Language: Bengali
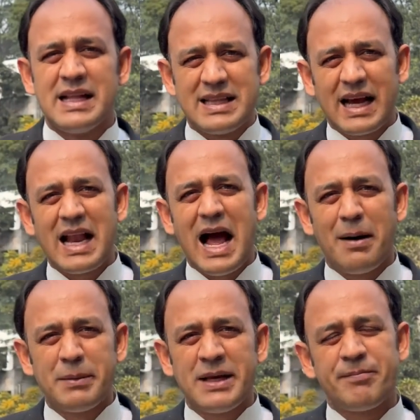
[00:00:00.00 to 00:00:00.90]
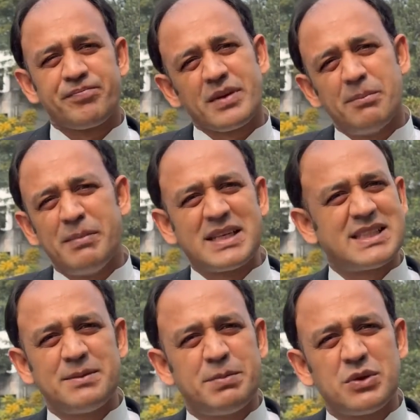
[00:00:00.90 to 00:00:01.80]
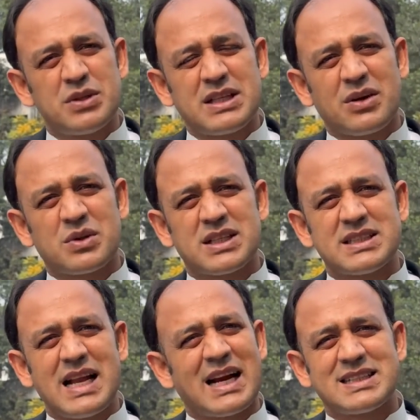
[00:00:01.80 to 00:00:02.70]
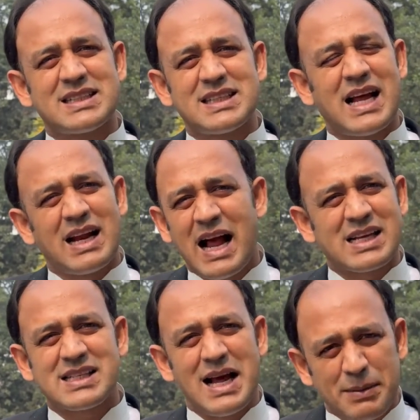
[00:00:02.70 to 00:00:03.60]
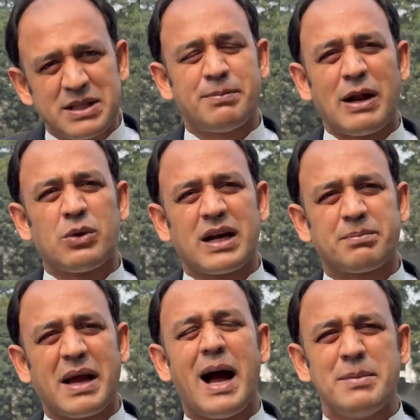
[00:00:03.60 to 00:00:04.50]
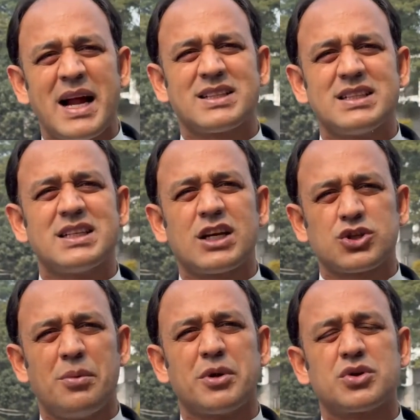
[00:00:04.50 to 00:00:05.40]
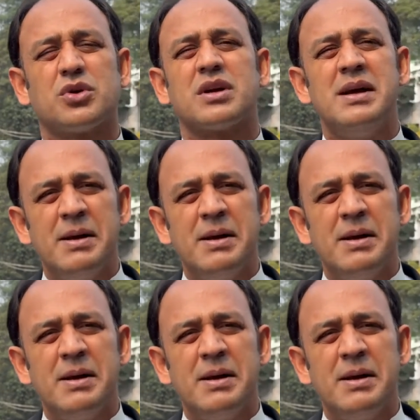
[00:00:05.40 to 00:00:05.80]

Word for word: দেখেন আমি মেসির বিরোধিতা করতেছি না আর্জেন্টিনা আসলে আমাদের ভালো লাগবে আমি আর্জেন্টিনার সমর্থক